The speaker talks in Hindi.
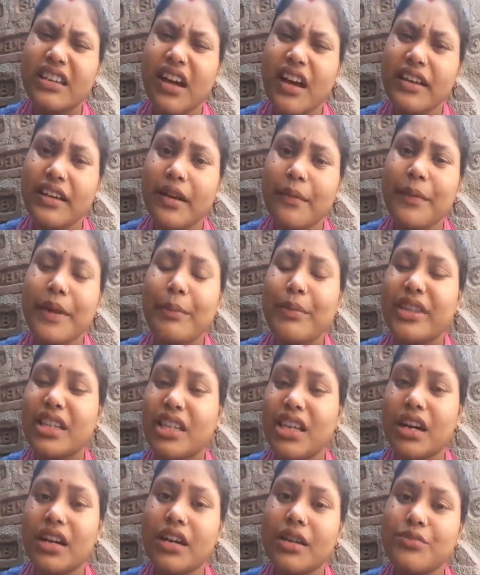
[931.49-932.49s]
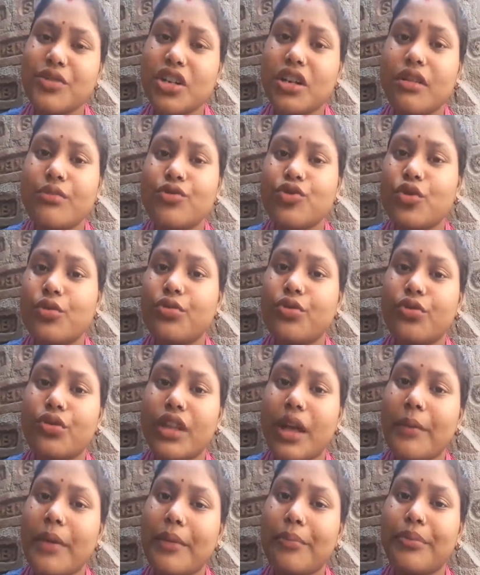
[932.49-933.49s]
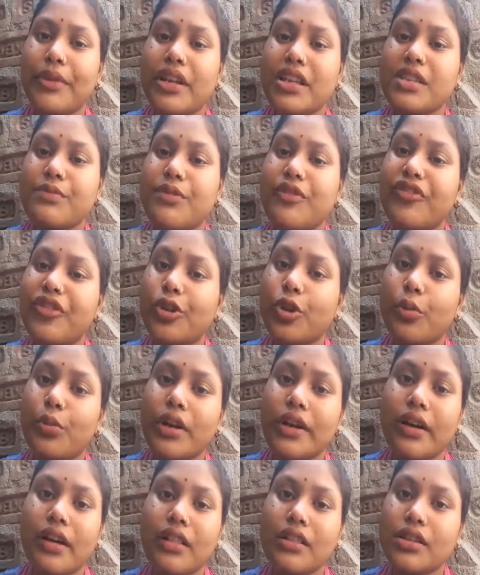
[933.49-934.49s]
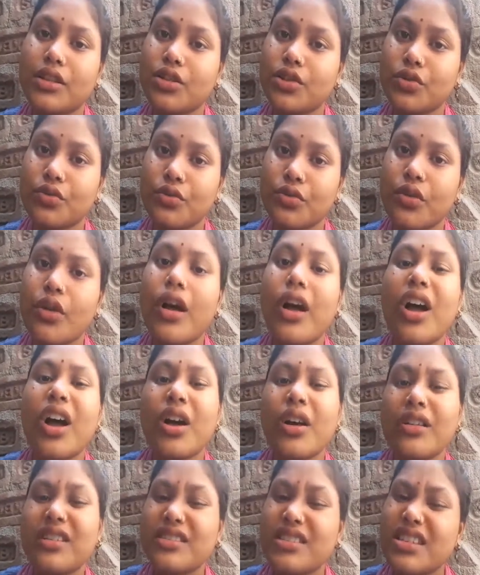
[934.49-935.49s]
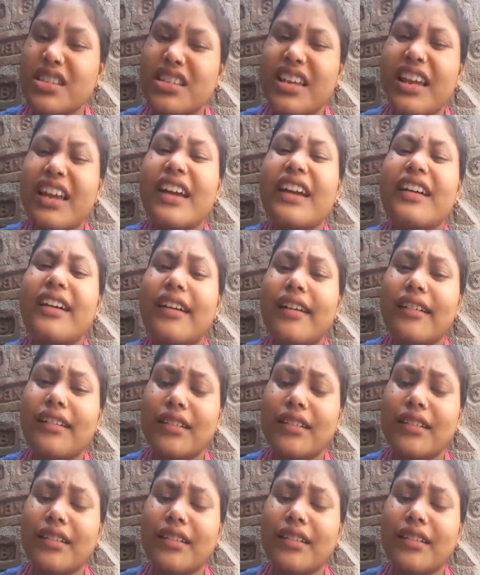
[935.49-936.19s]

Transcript: क्या क्या मैं पता नहीं अगड़म झगड़म जो भी होता है मैं अपने इसमें वीडियो में डाल देती हूँ ठीक है